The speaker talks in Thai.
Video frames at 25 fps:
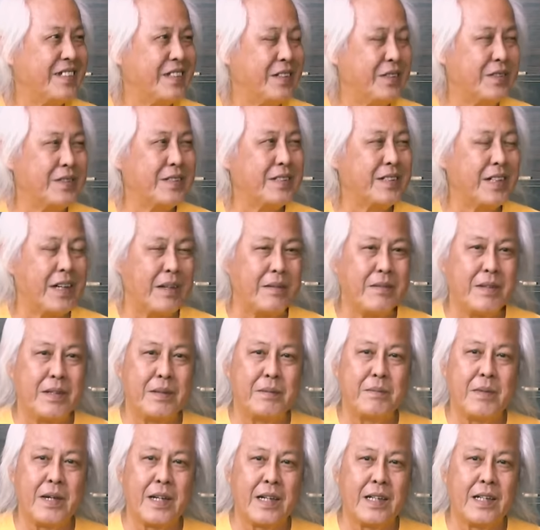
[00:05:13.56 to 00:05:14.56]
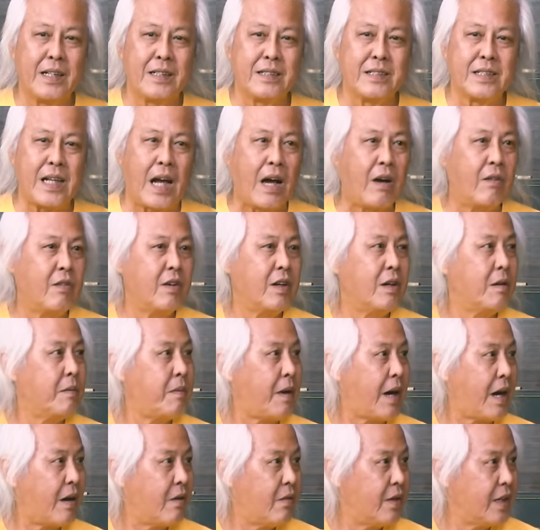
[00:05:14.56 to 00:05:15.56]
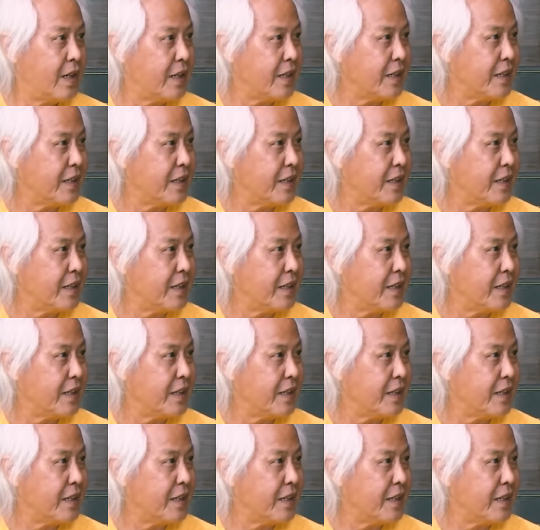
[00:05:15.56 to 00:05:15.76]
อยู่สังเกตนะแม้กระทั่ง Tower of Power